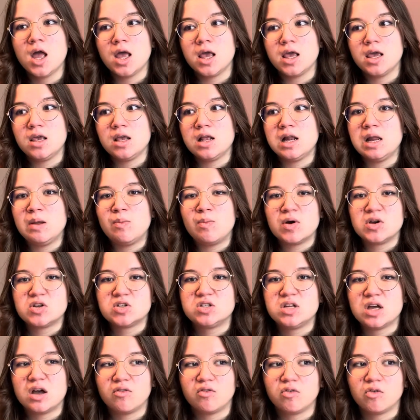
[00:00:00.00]
Et les pages
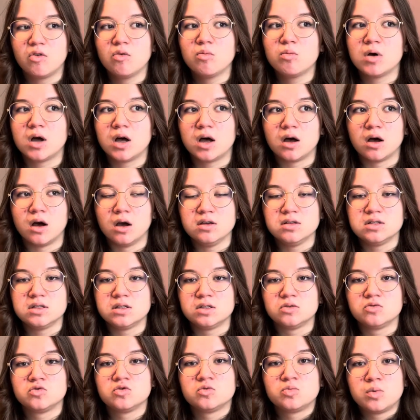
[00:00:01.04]
d'avant, bah, ils étaient
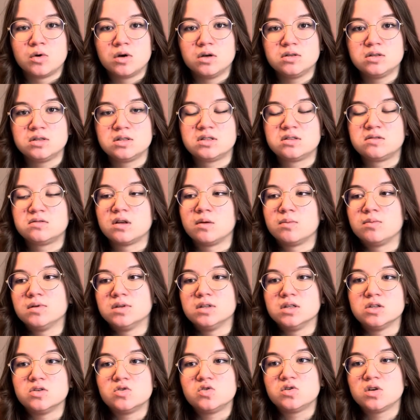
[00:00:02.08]
juste potes, ils tapaient des
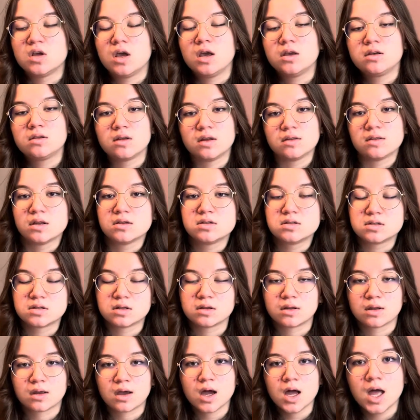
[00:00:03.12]
checks, tata,
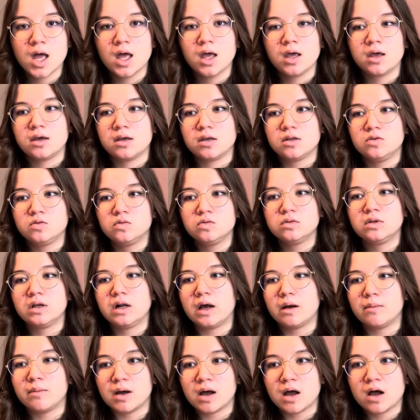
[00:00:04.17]
tata. Et du coup, t'es
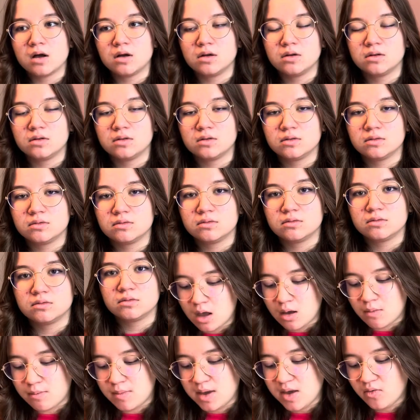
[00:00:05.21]
là, bas
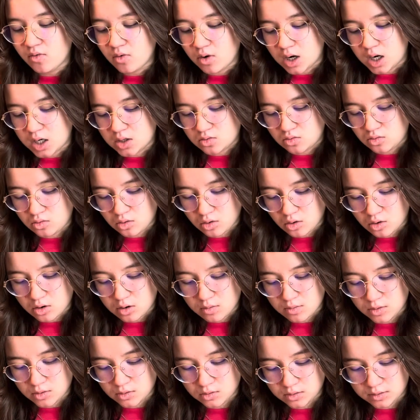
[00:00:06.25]
mais voilà, je vous le
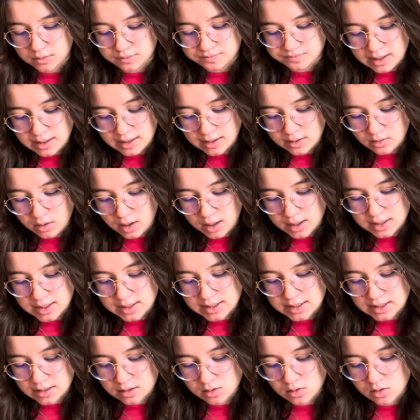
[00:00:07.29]
recommande. Et ouais,
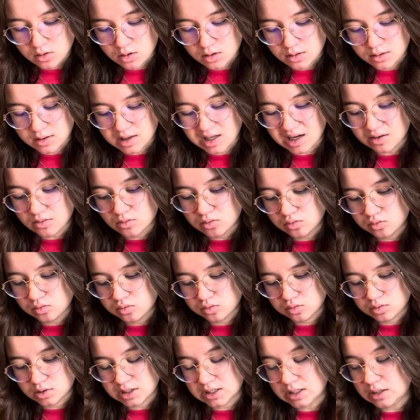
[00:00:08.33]
lisez-le d'un coup,
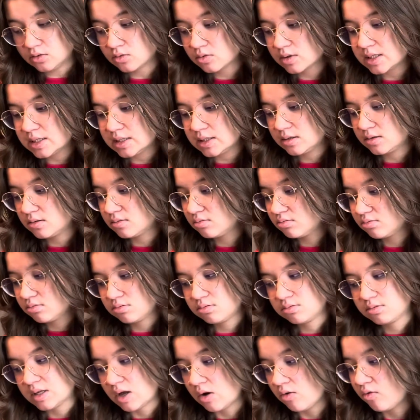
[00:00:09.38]
sinon
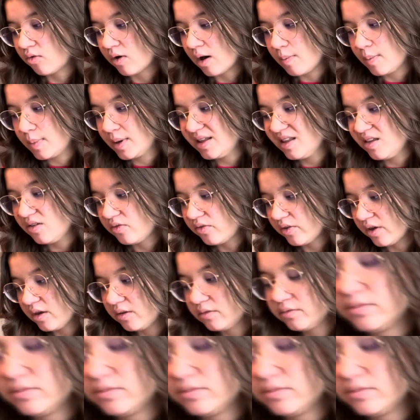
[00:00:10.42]
ça vous fera pas d'effet.